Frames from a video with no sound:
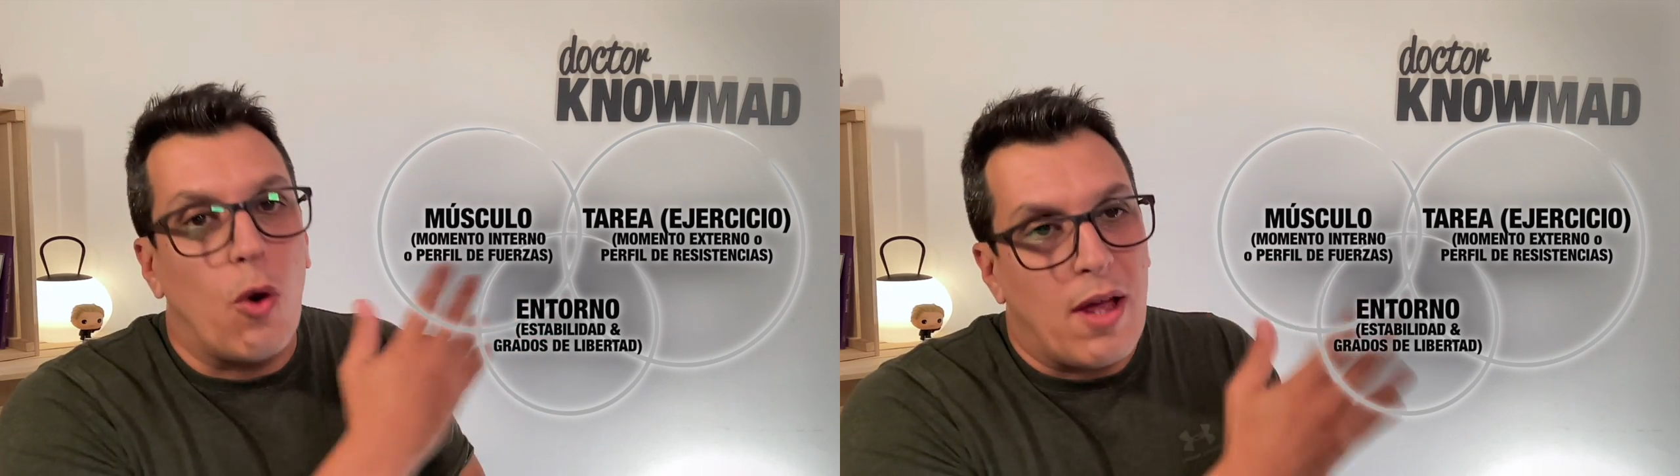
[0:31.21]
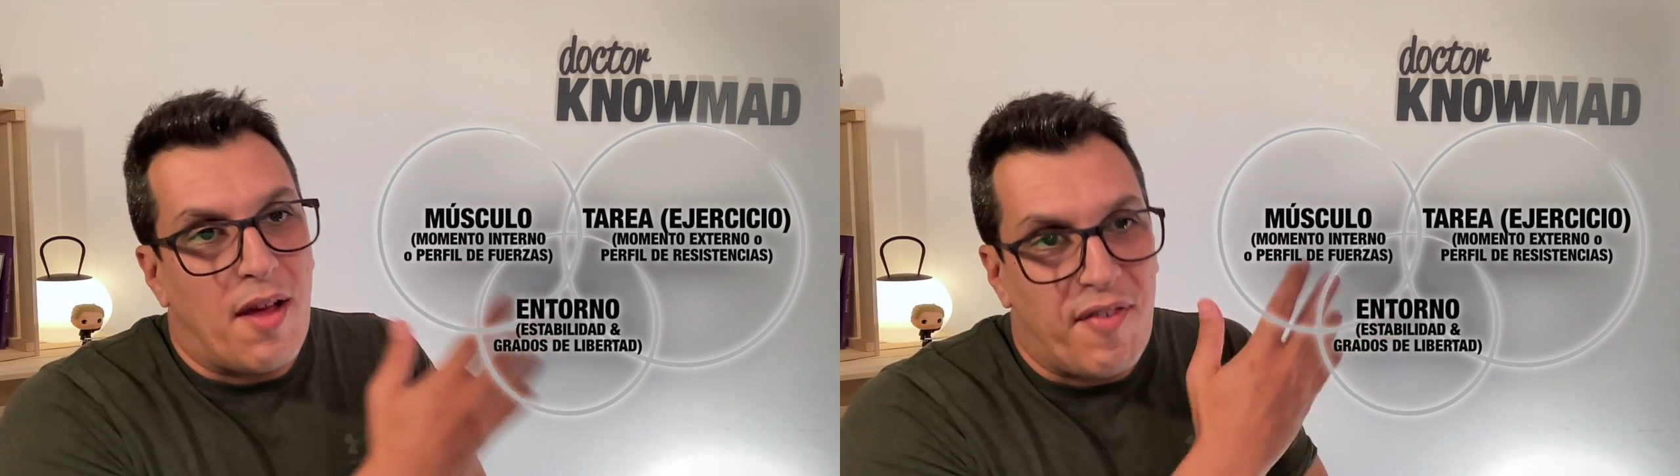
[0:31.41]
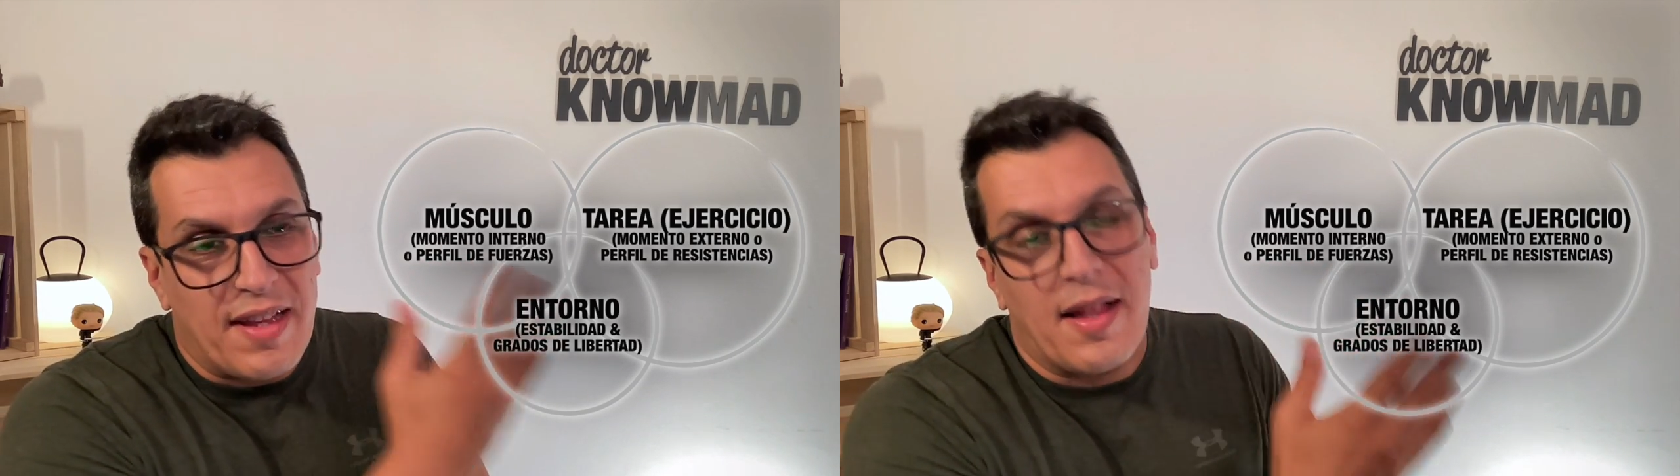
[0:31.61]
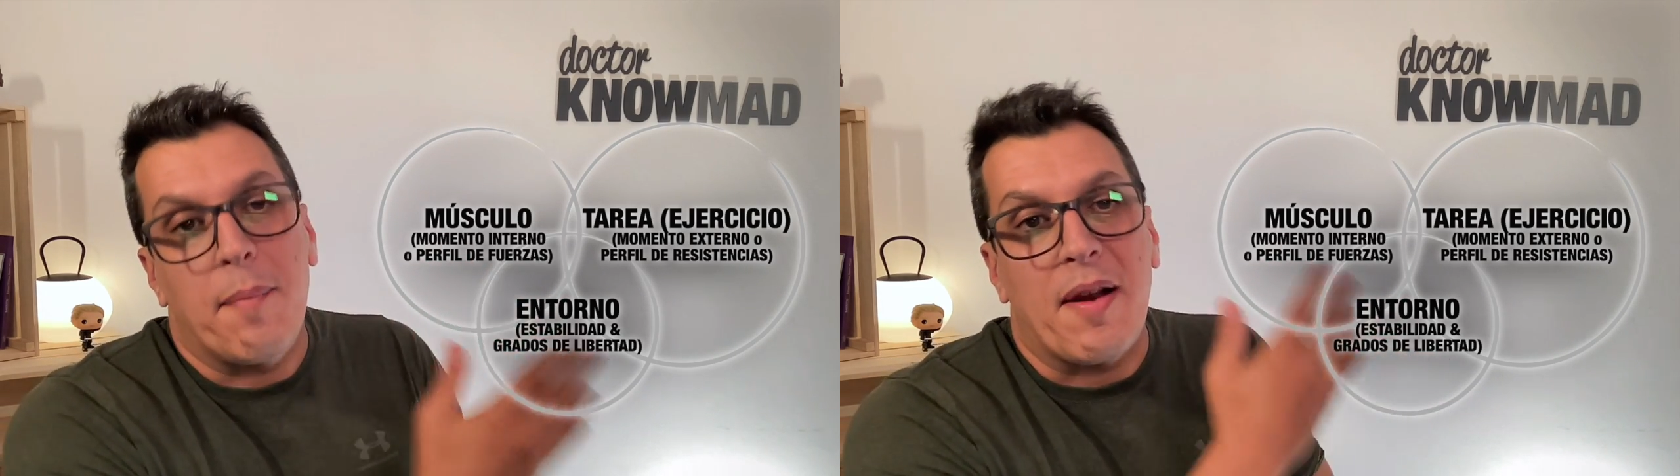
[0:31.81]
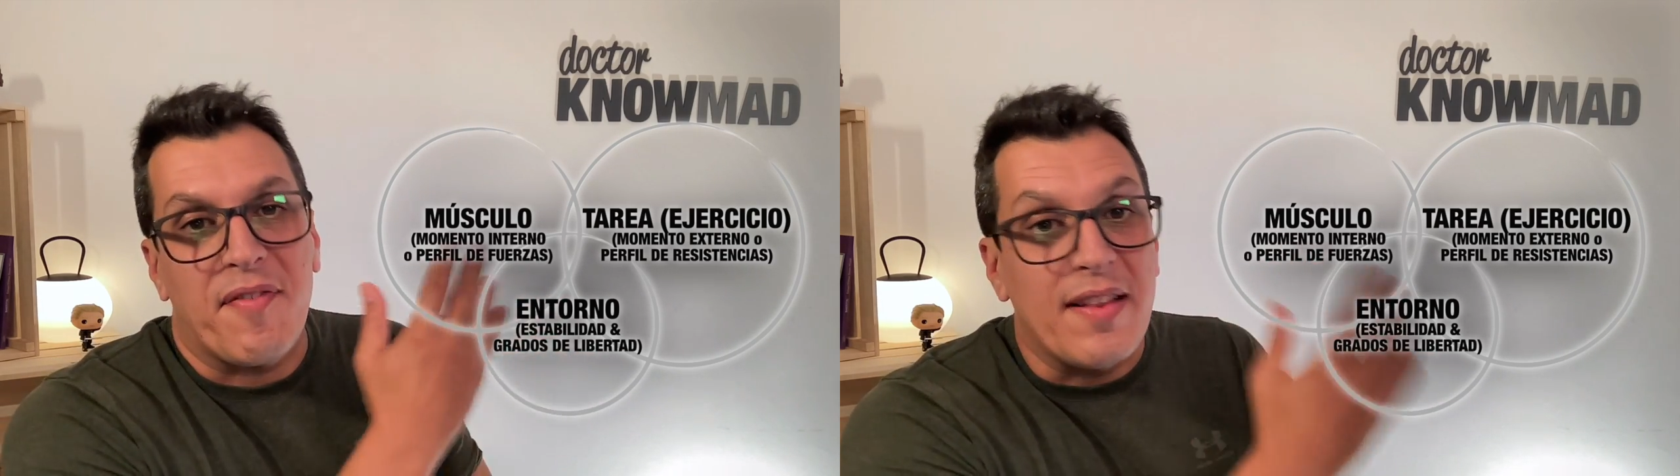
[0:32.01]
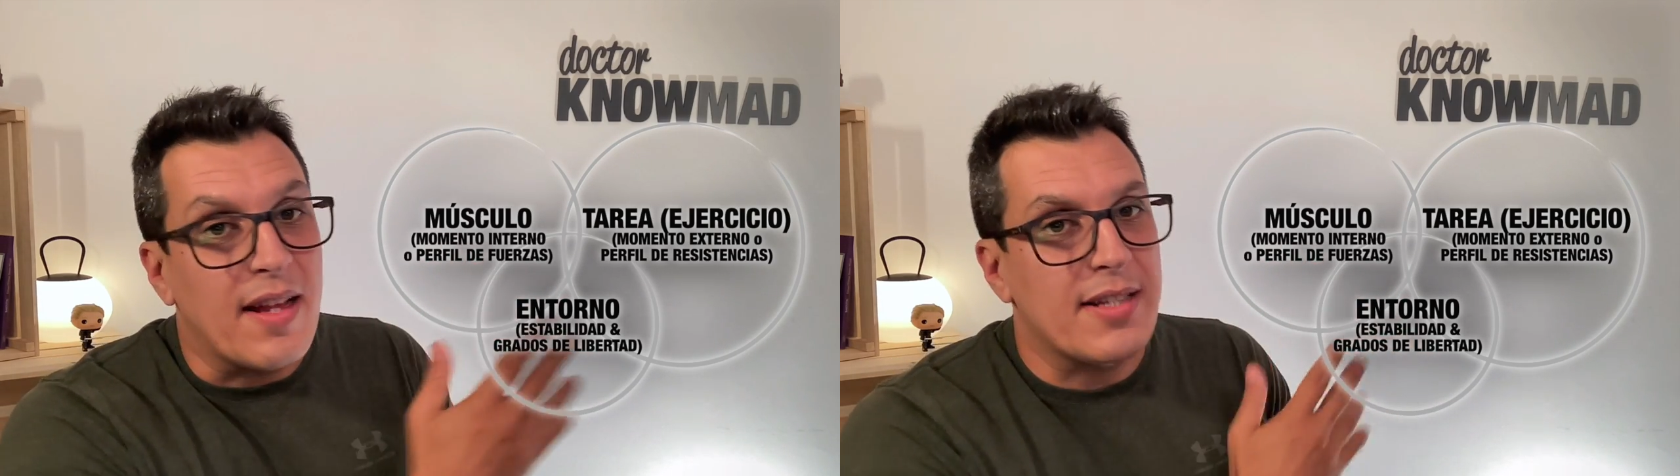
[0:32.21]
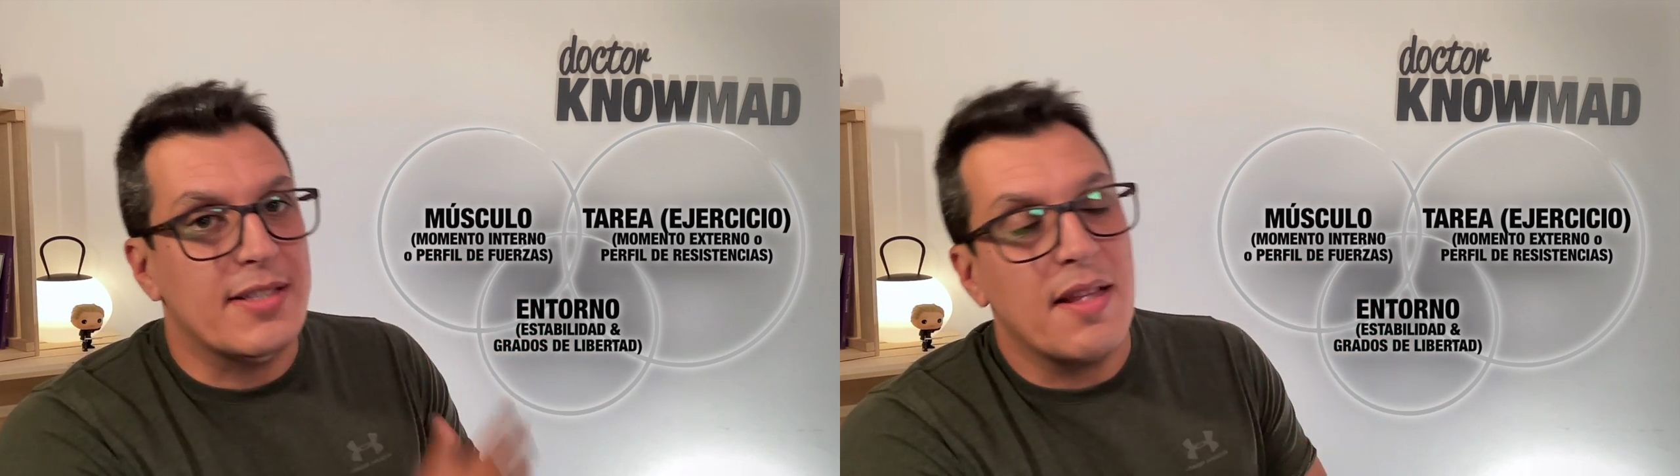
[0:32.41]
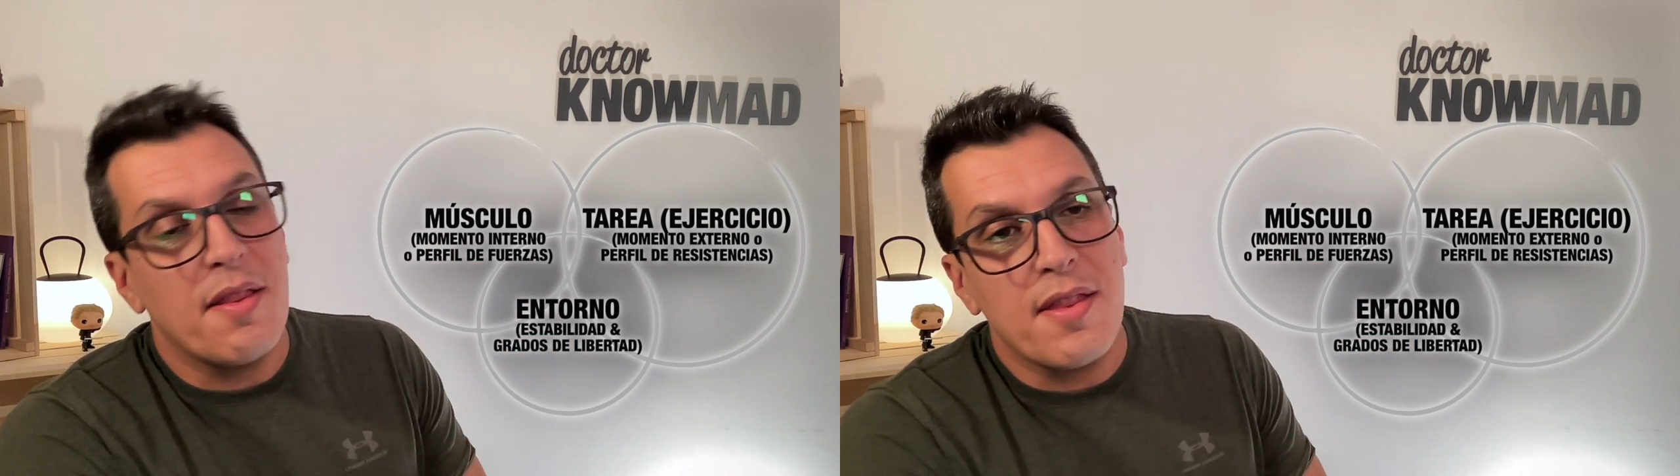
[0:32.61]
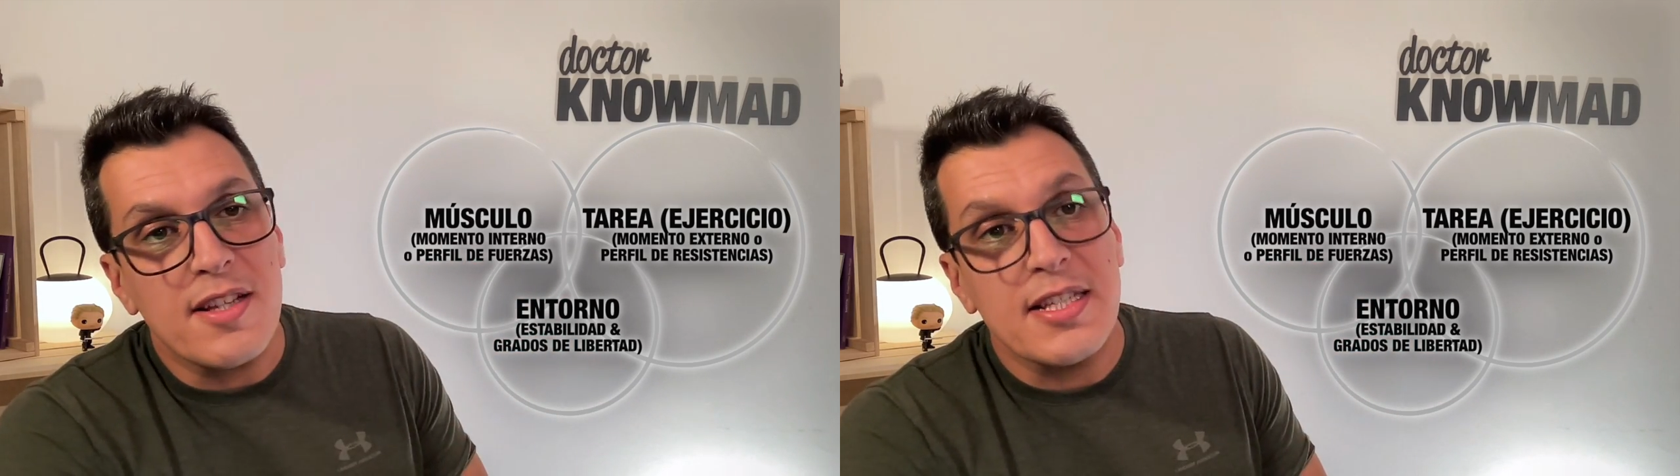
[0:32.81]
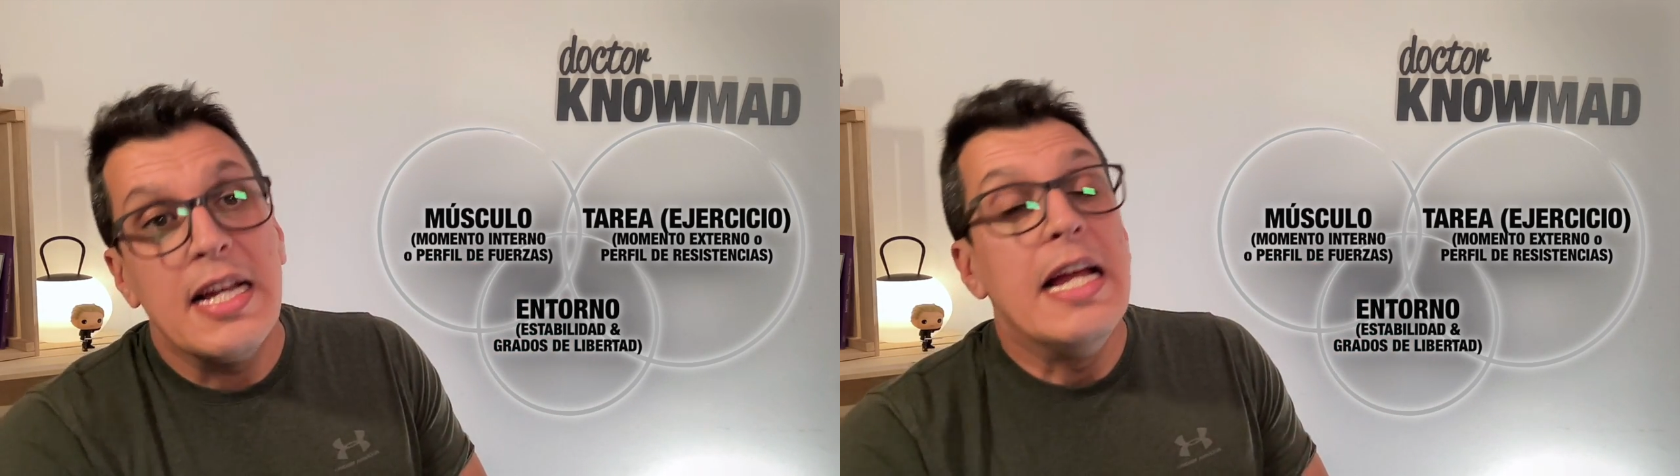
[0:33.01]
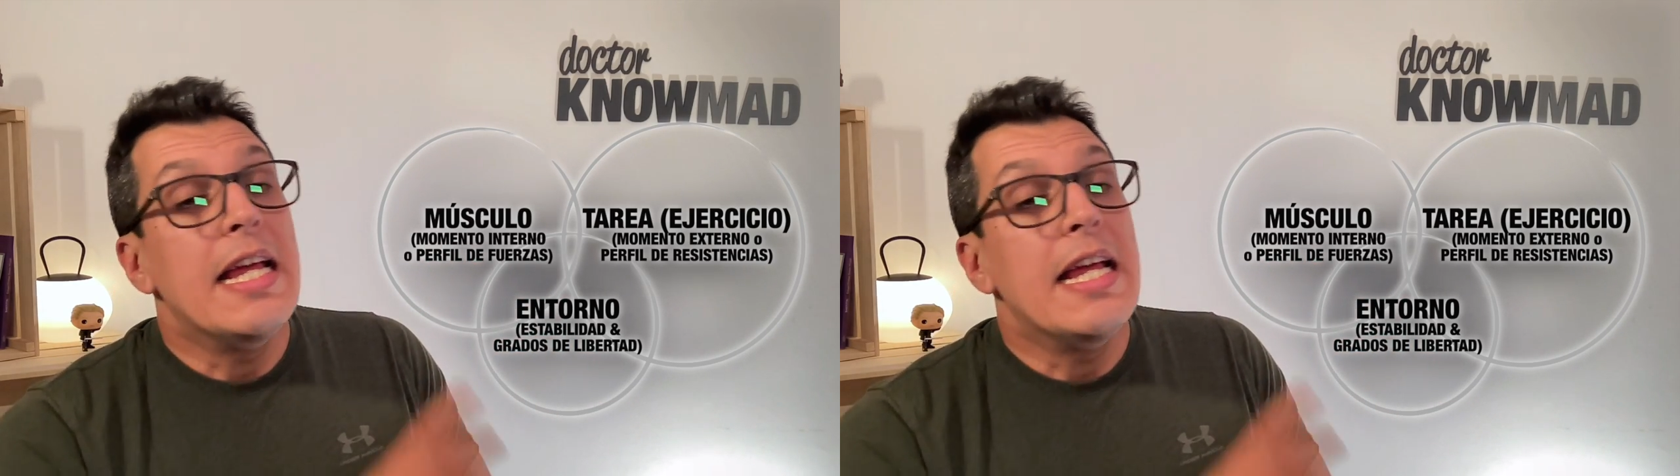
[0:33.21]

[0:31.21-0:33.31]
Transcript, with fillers: lo que afecta al perfil de resistencias